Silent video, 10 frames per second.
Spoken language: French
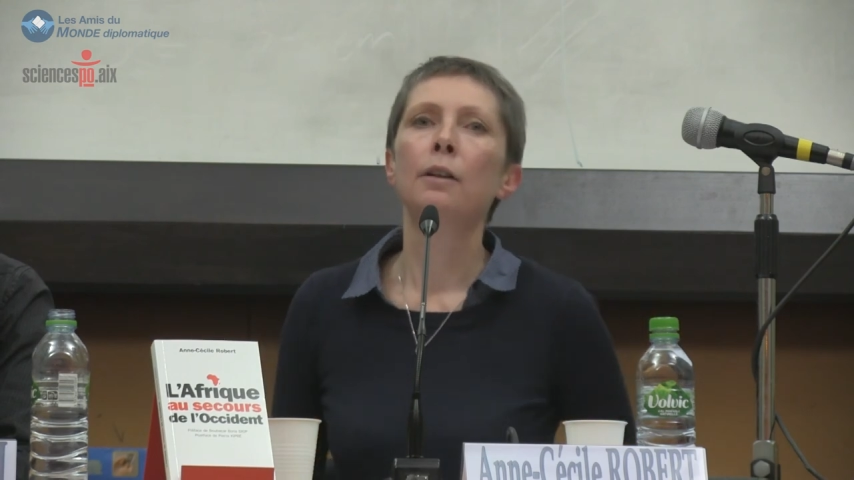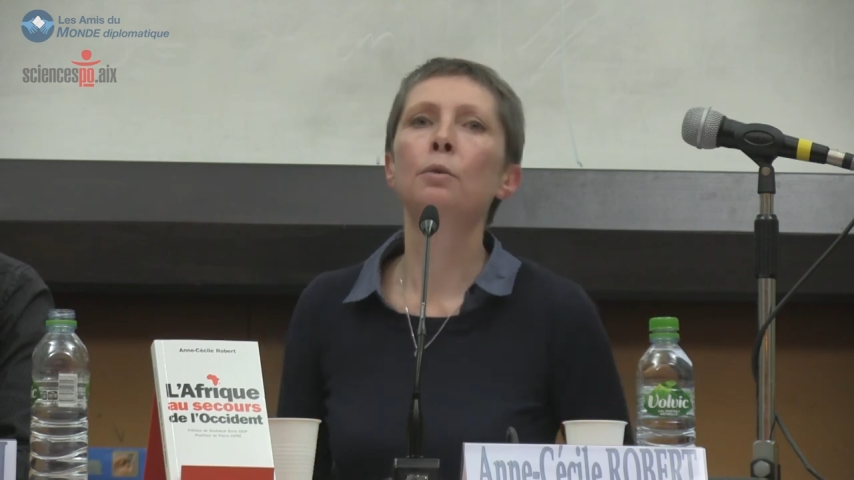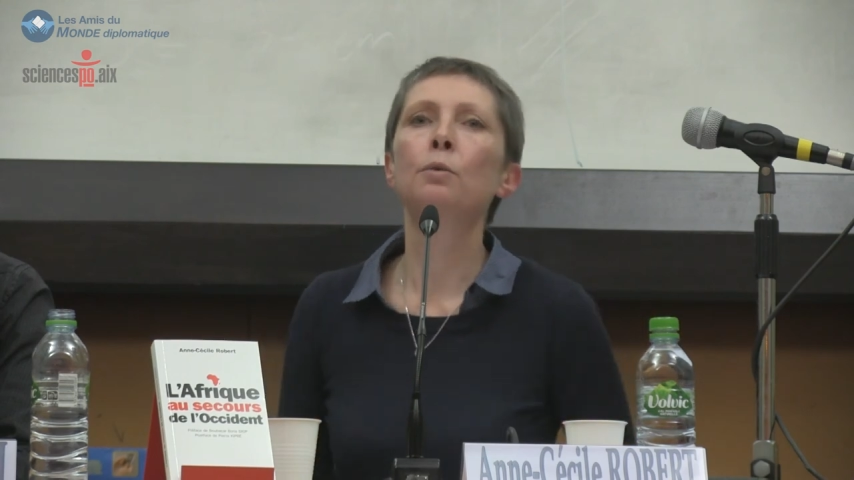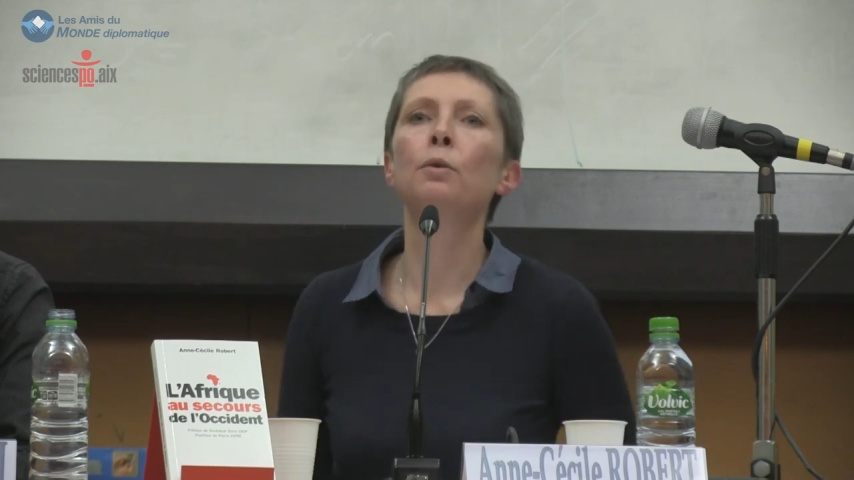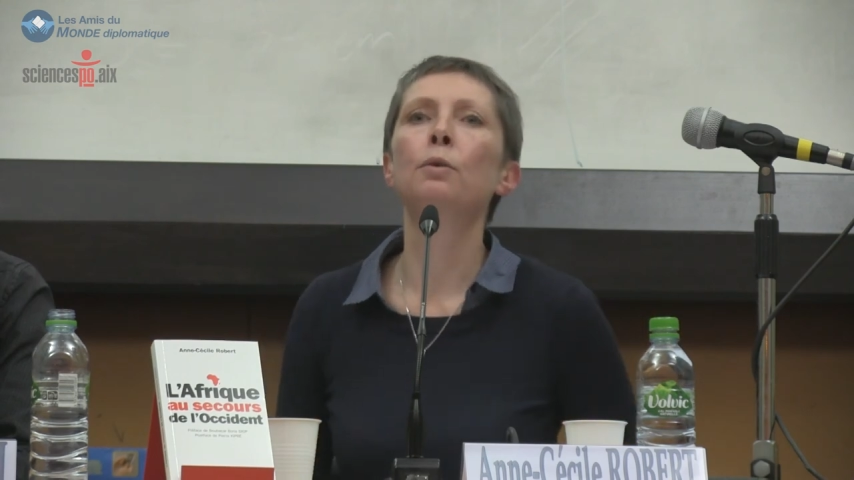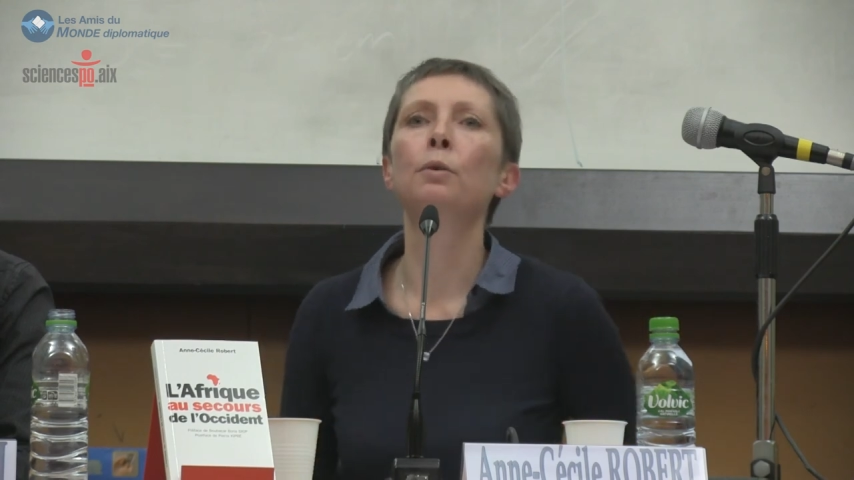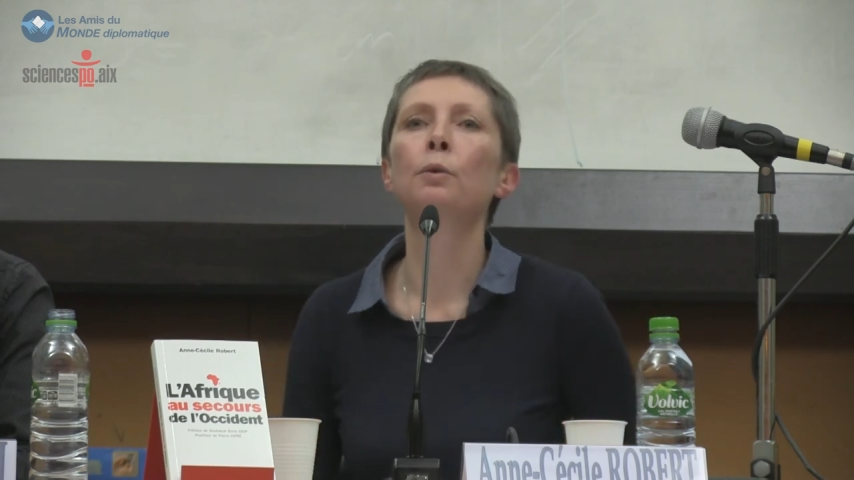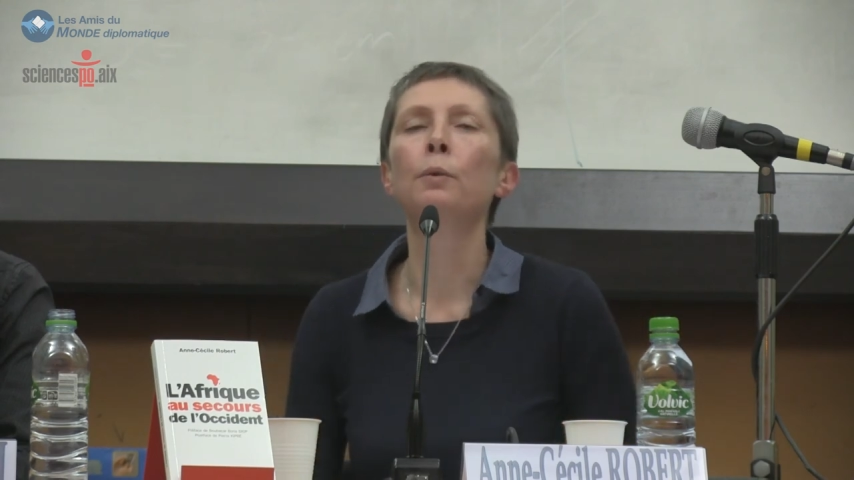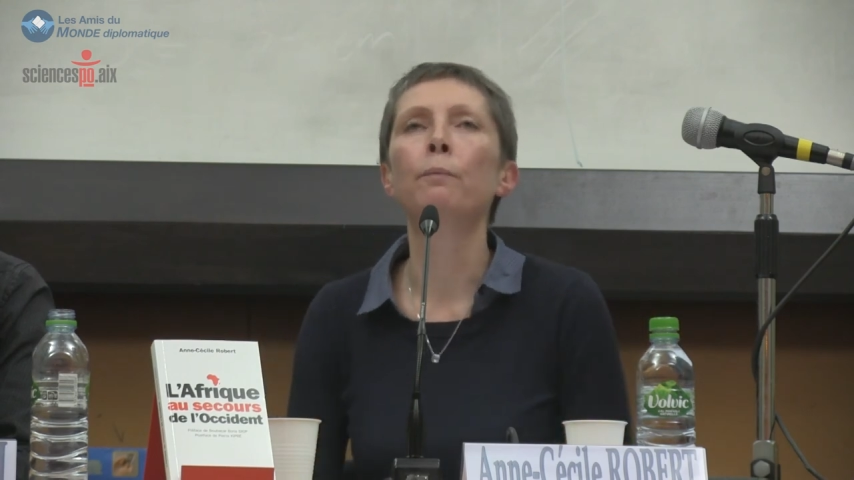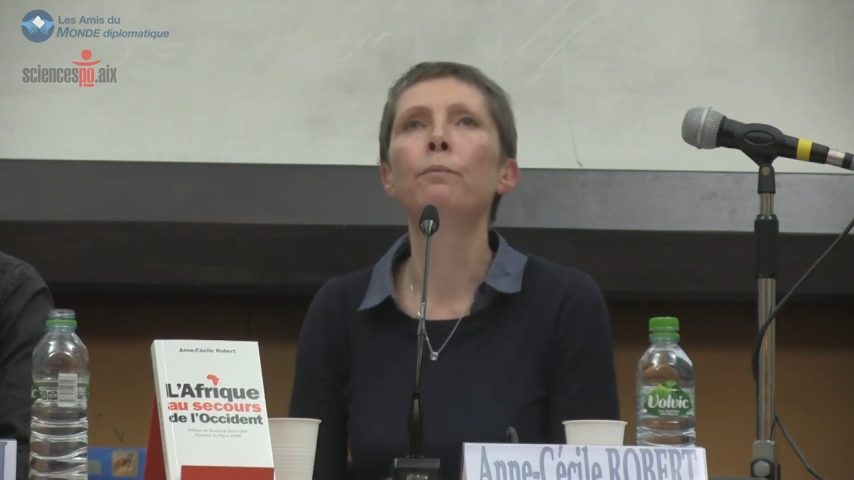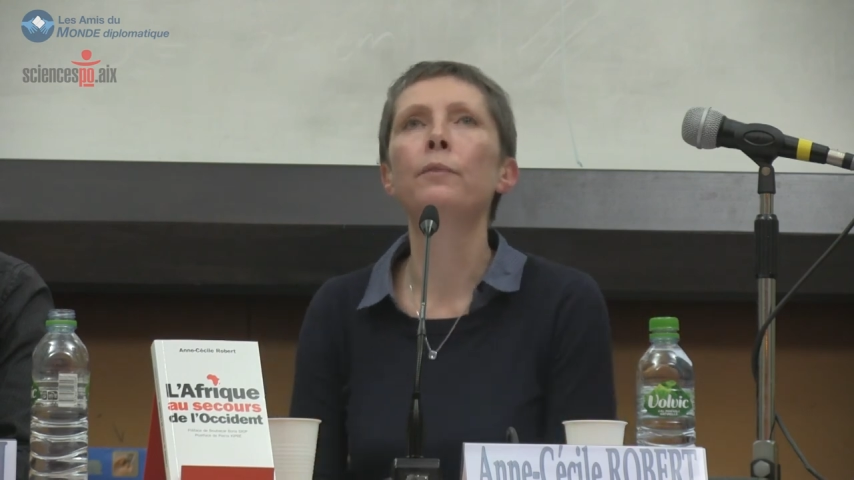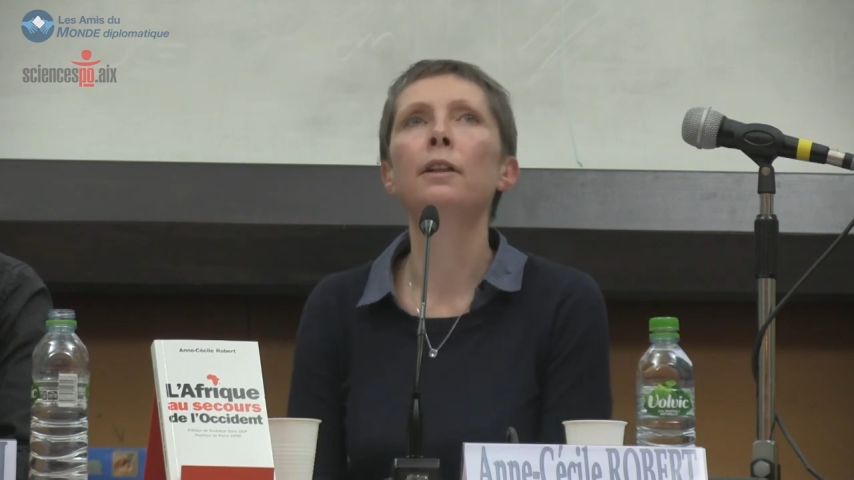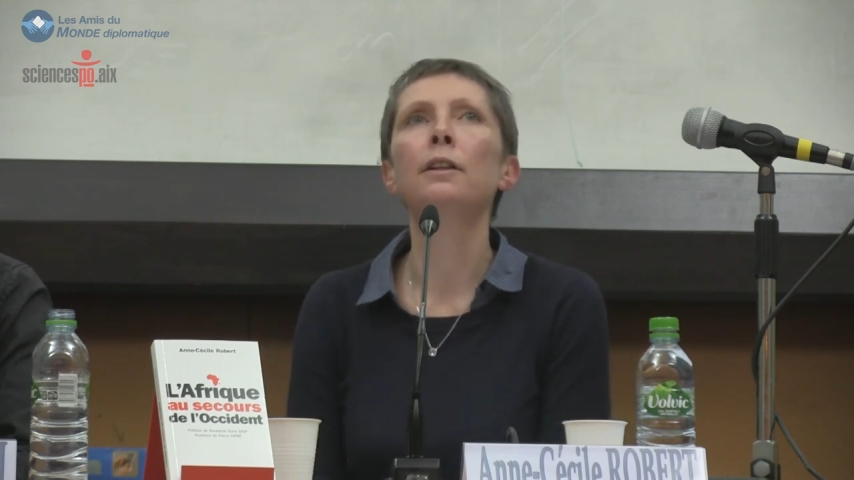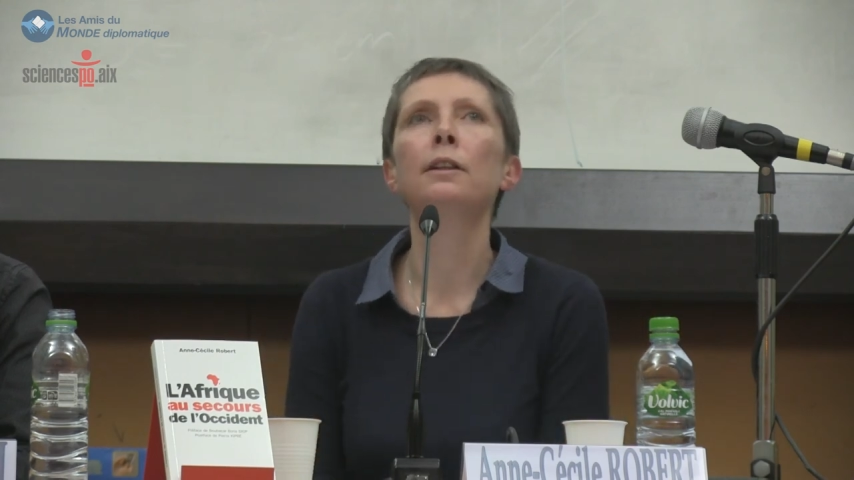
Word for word: Donc euh,